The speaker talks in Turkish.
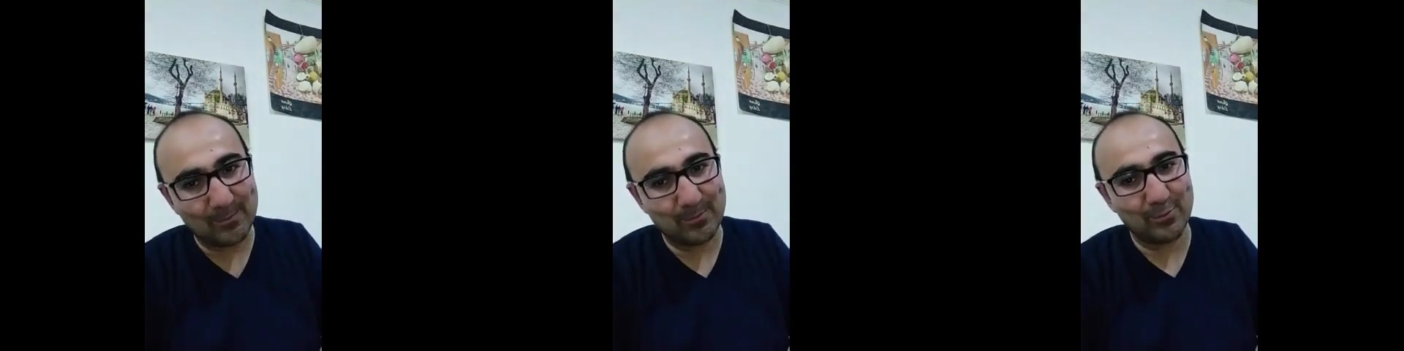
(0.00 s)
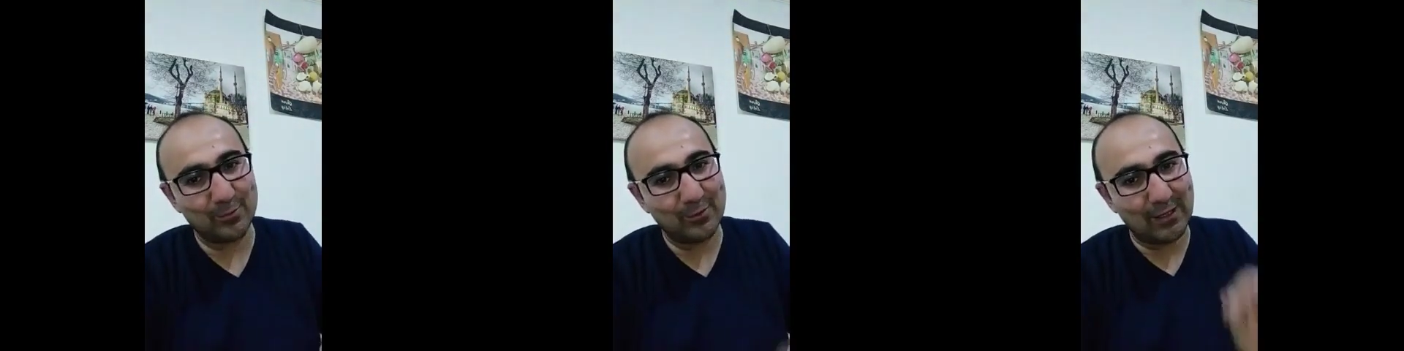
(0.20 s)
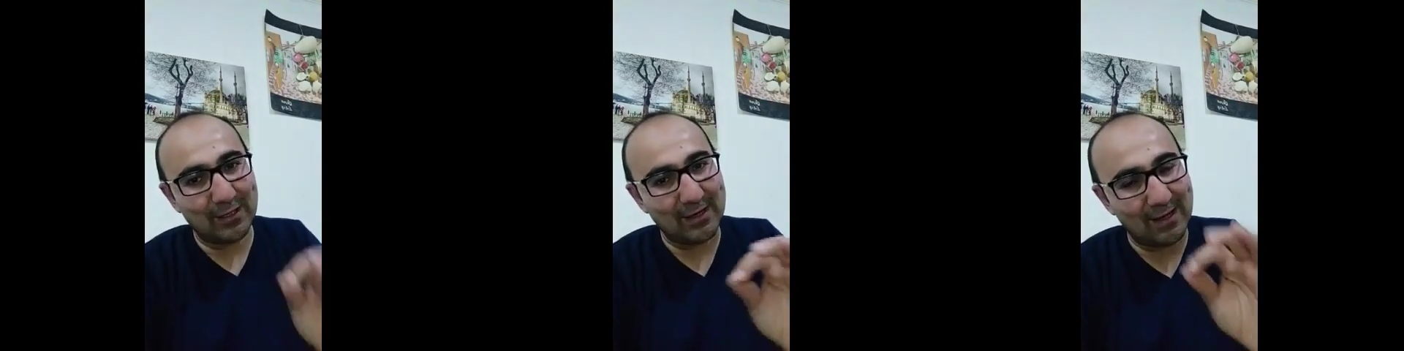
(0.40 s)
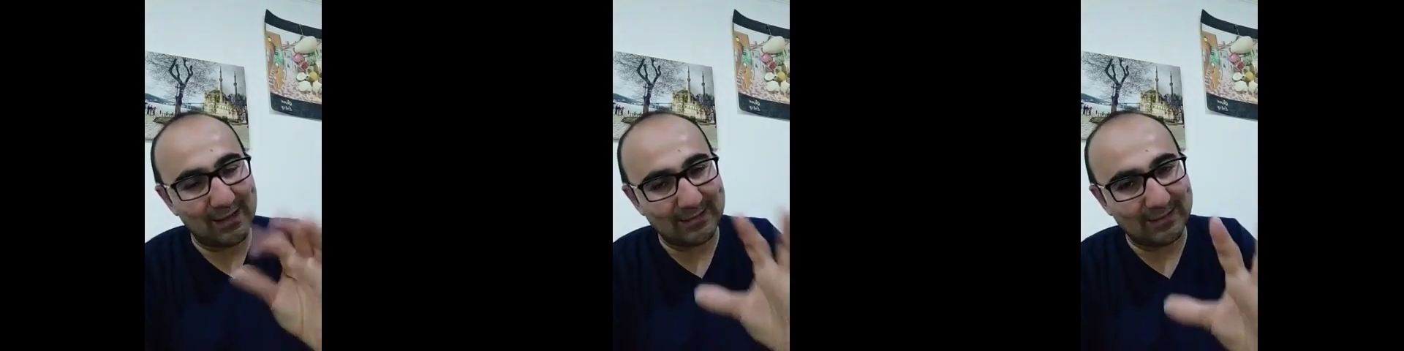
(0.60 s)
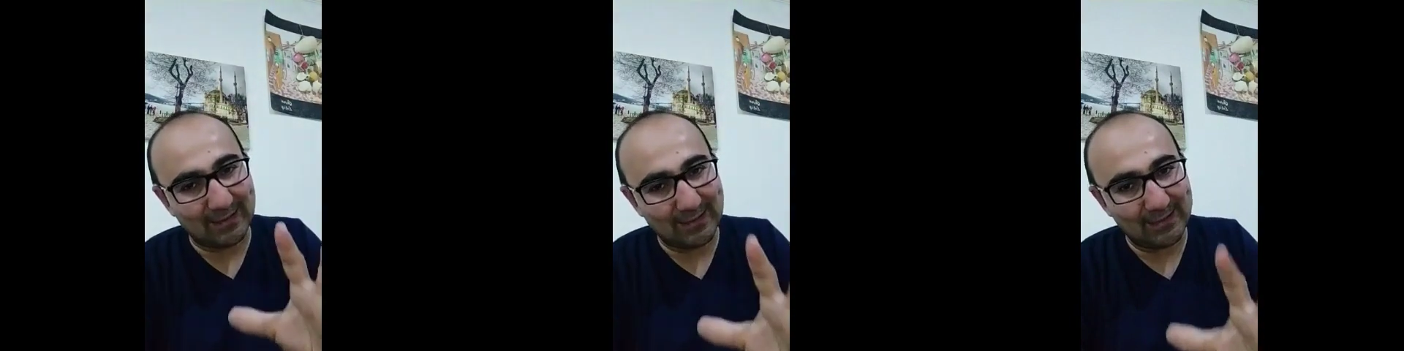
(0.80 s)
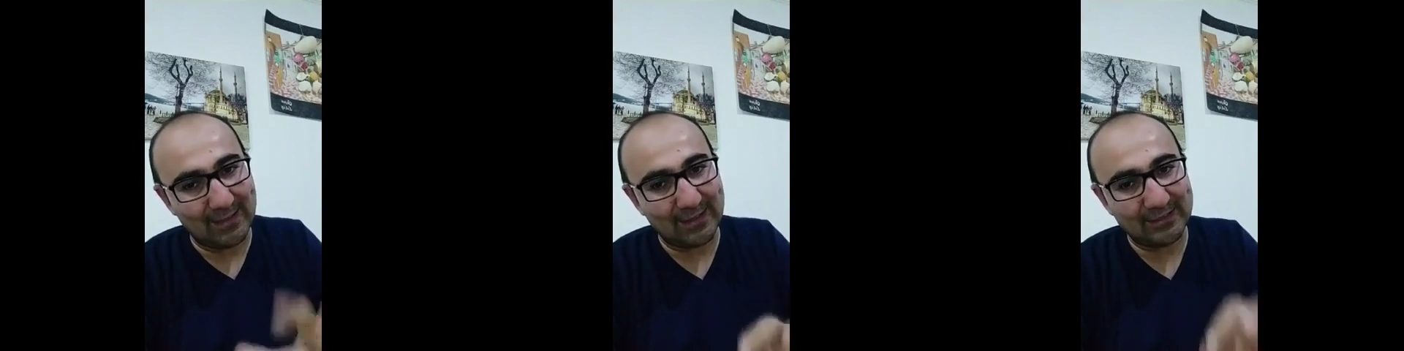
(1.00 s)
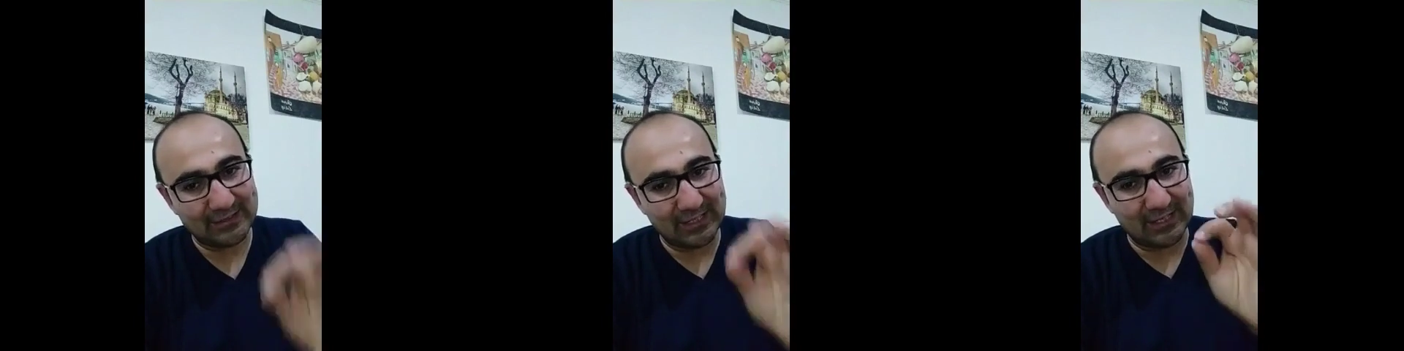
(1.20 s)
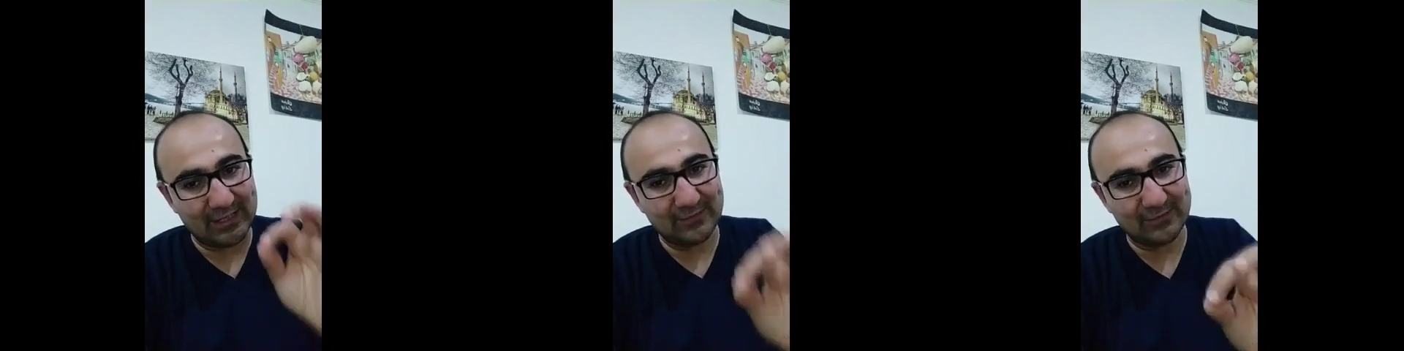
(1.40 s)
bunları yazanlar,
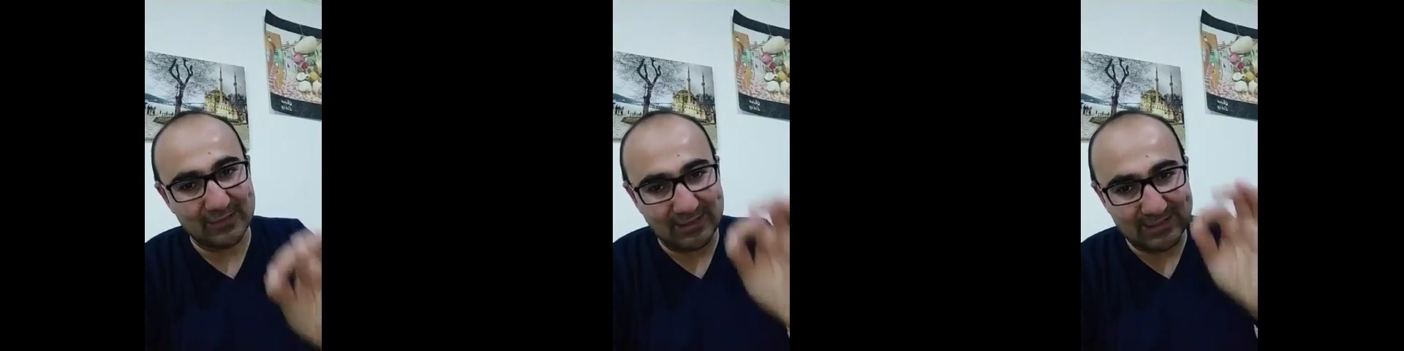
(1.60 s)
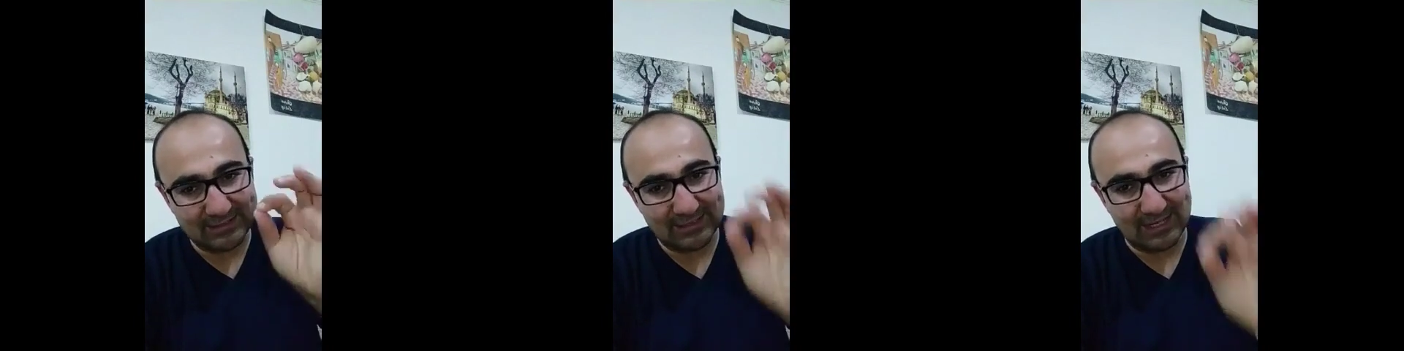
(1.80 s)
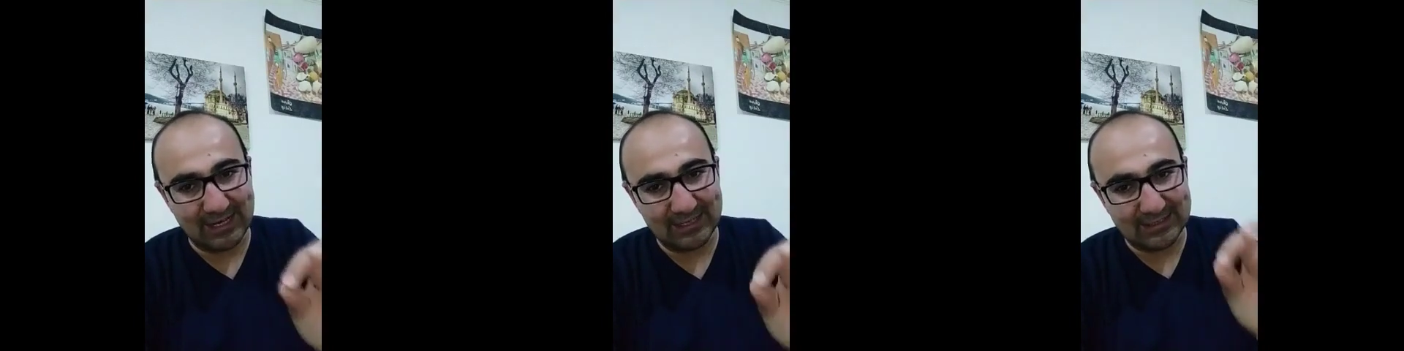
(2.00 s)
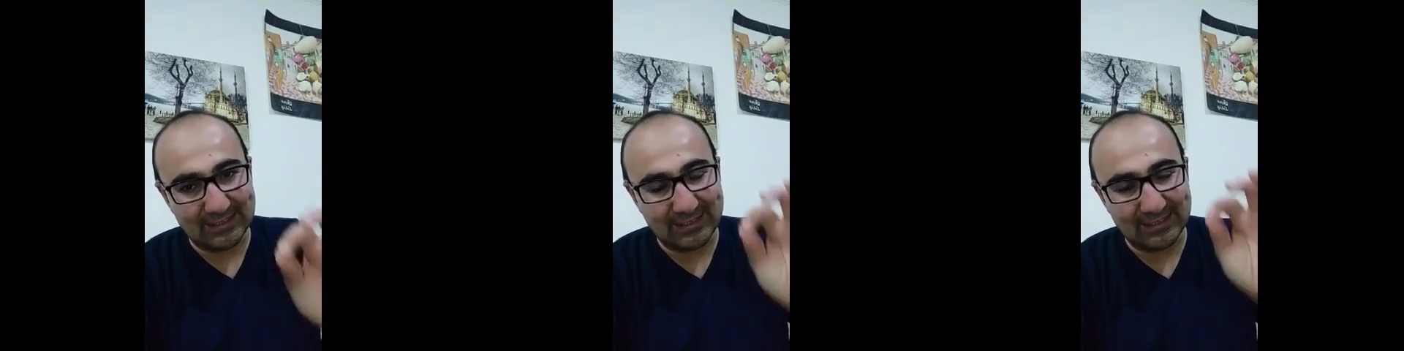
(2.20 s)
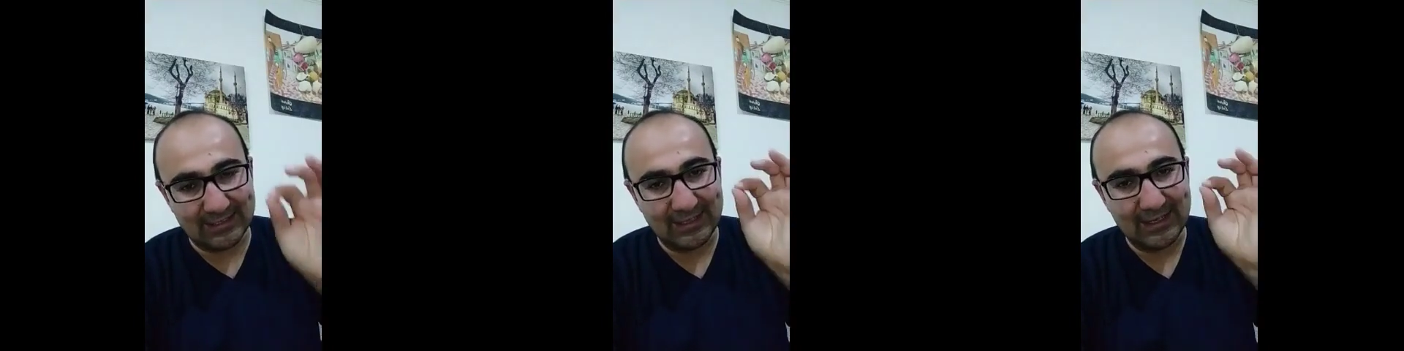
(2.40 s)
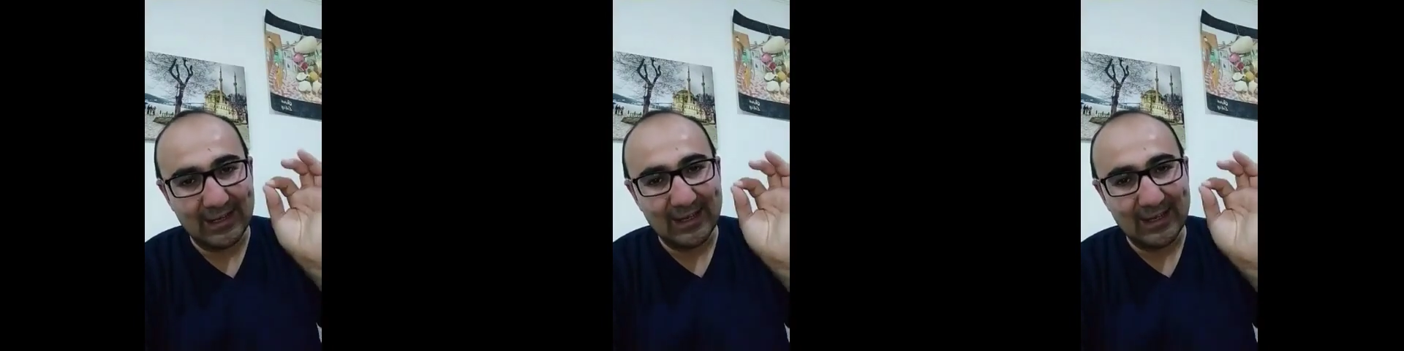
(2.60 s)
şerifleri, seyitleri